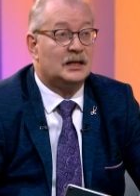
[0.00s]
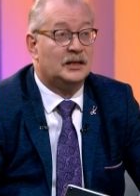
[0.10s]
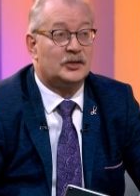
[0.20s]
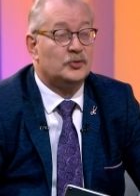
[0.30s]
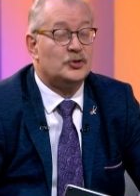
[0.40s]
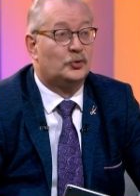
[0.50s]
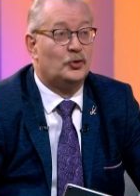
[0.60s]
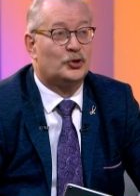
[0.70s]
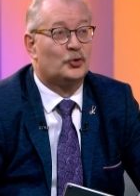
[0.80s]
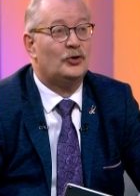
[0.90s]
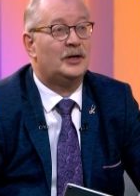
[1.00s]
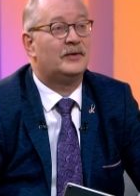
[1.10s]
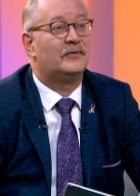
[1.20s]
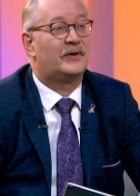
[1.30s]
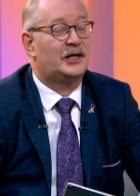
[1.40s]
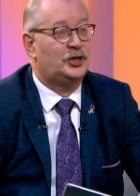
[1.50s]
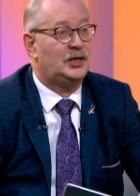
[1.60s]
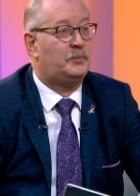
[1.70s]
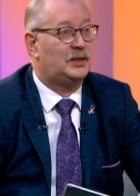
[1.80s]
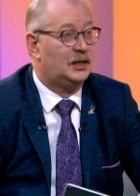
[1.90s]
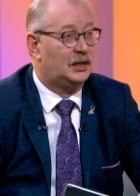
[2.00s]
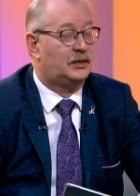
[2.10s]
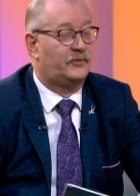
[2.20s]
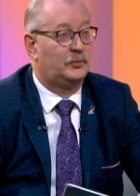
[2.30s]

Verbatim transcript: отношусь к той школе врачей, педиатров,